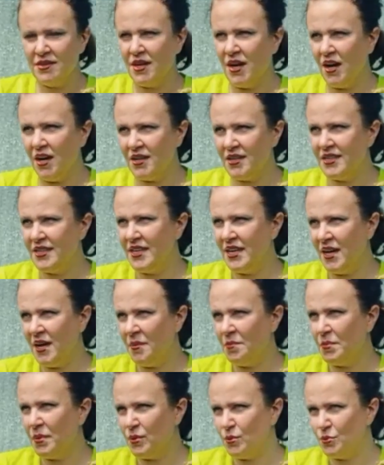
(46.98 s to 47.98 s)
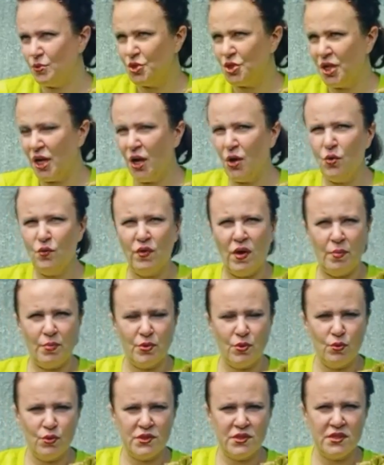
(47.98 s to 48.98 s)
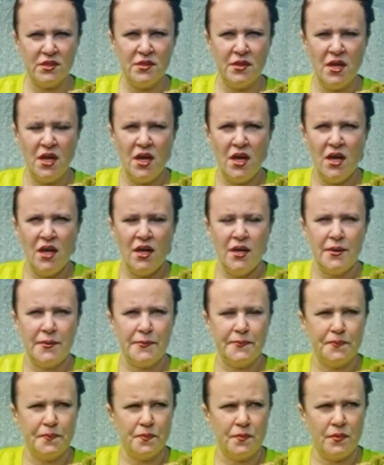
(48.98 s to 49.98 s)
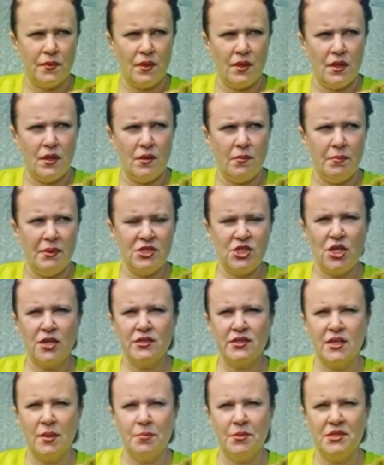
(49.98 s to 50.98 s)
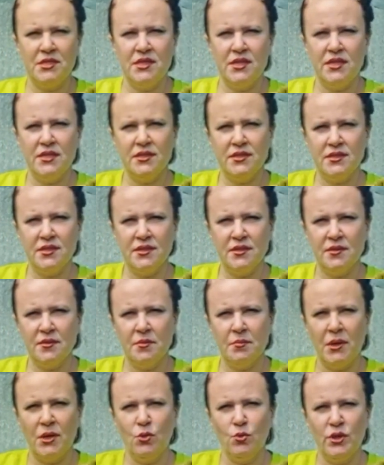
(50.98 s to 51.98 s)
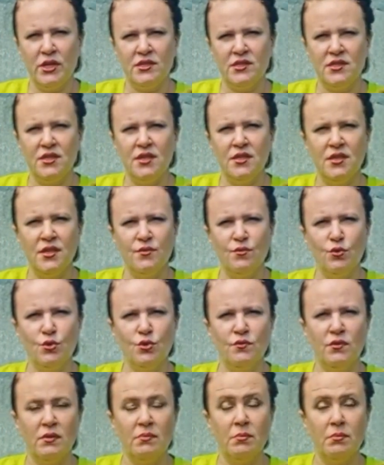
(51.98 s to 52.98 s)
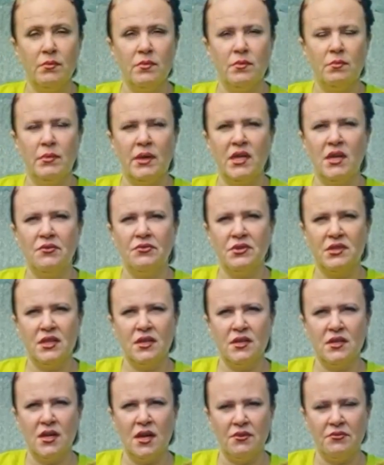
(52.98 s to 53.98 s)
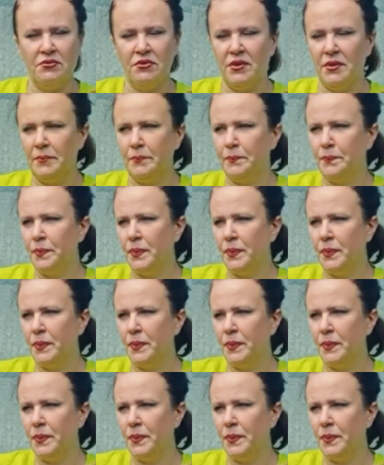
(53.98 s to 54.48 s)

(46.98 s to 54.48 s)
как я получаю вопросы пожалуйста, определите мое растение, вот вам моя фотография.